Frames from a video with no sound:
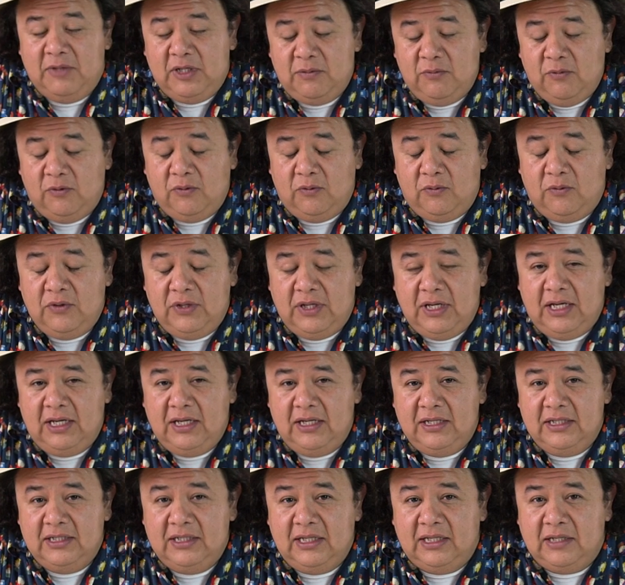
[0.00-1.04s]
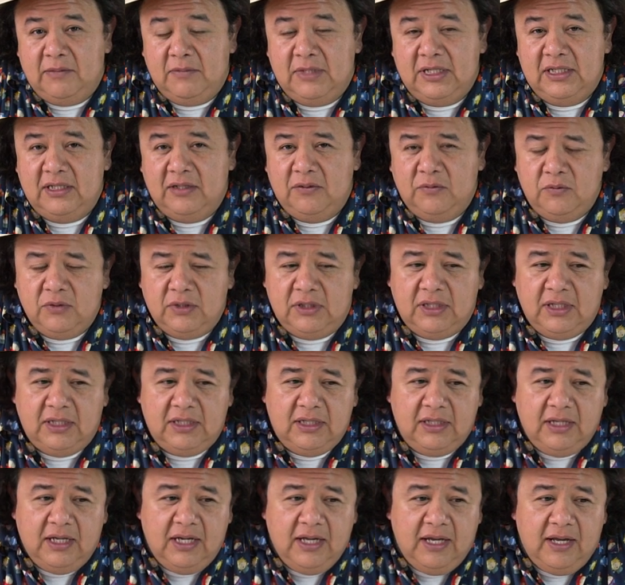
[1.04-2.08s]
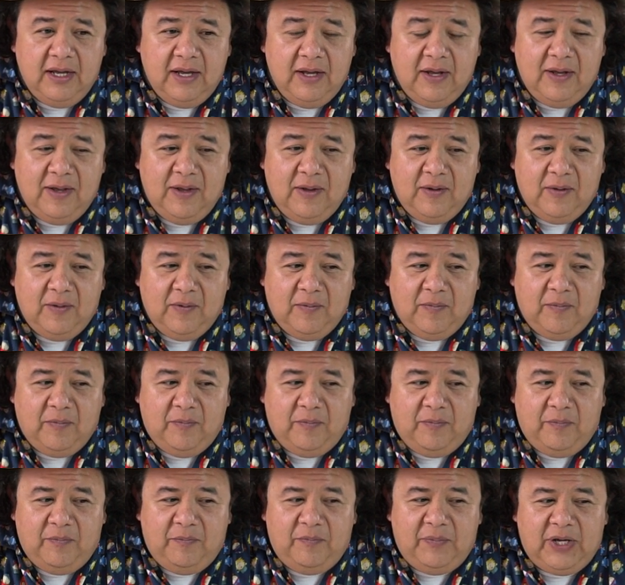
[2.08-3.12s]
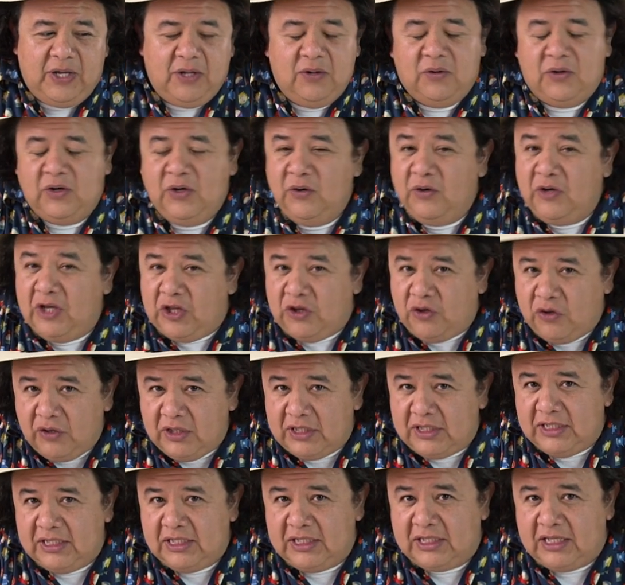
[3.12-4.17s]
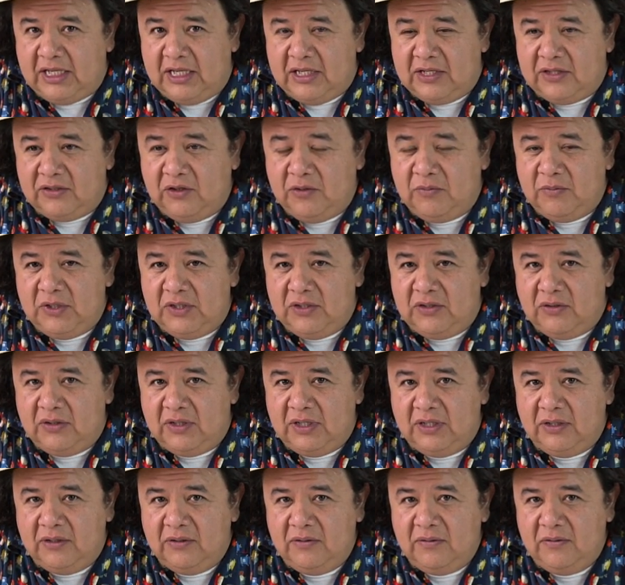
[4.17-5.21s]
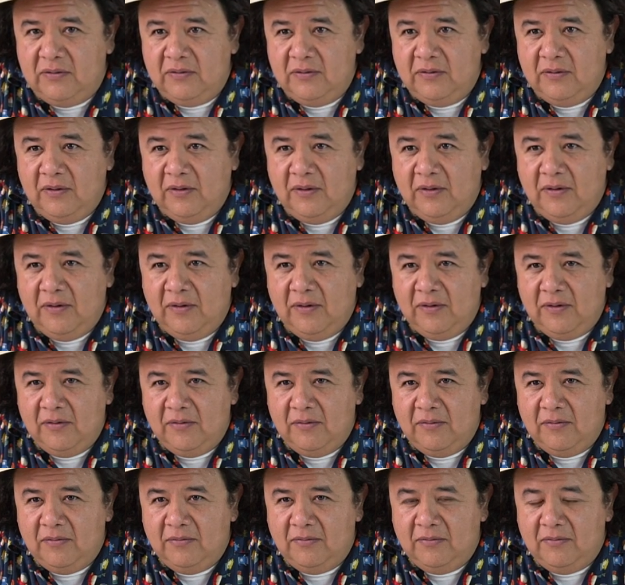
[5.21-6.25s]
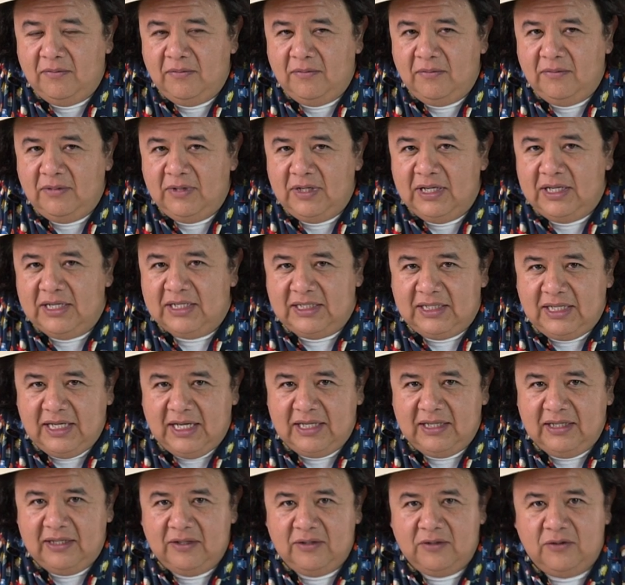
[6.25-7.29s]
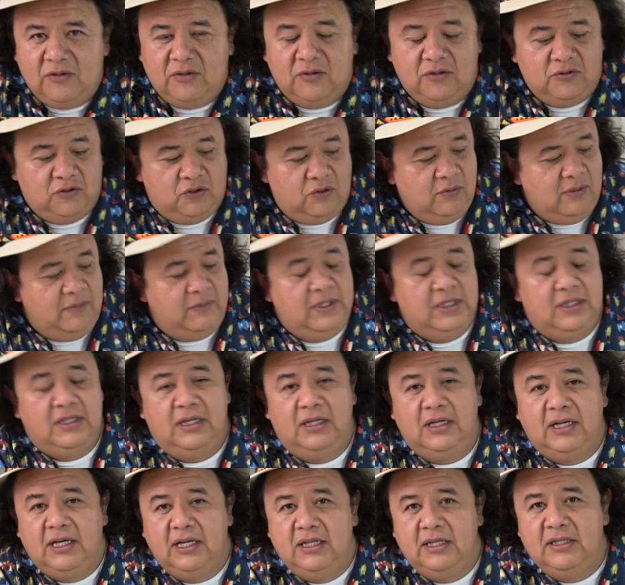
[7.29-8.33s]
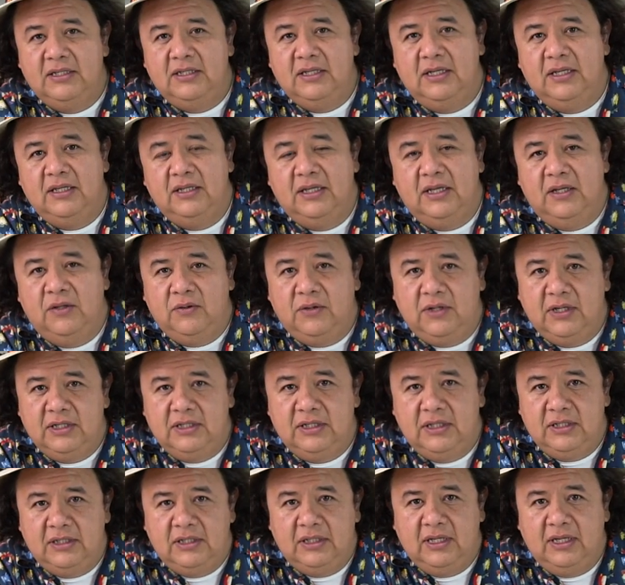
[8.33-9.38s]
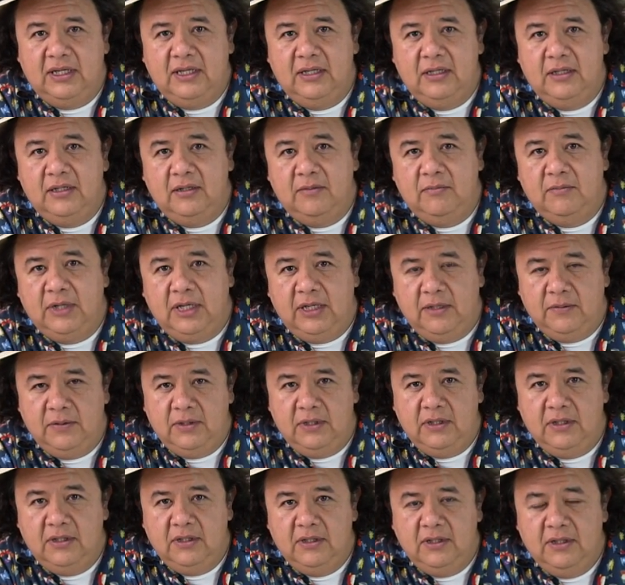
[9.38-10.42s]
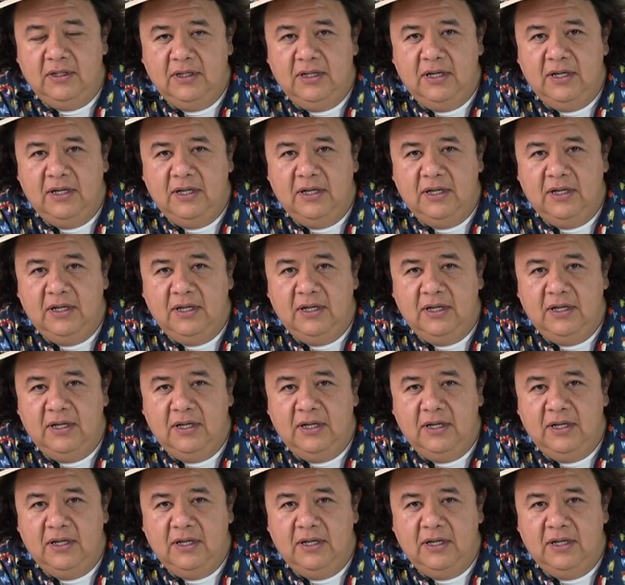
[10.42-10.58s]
mismo Woody Allen es la que más le gusta, pero creo que todas esas que les estoy mencionando están sumamente alejadas de lo que es esta maravilla,